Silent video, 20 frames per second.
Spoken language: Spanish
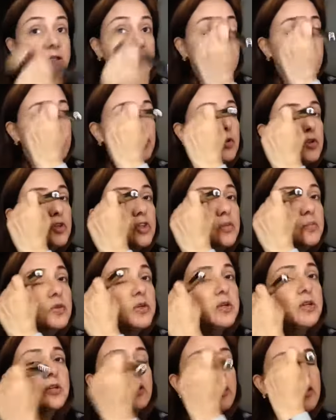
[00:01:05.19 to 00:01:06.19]
ponte un
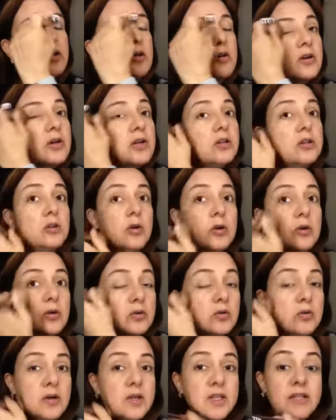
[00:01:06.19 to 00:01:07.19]
poquito de corrector,
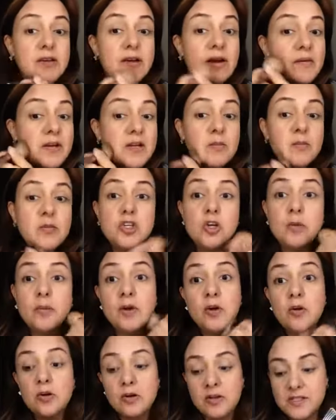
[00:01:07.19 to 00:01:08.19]
que te va a venir mucho mejor.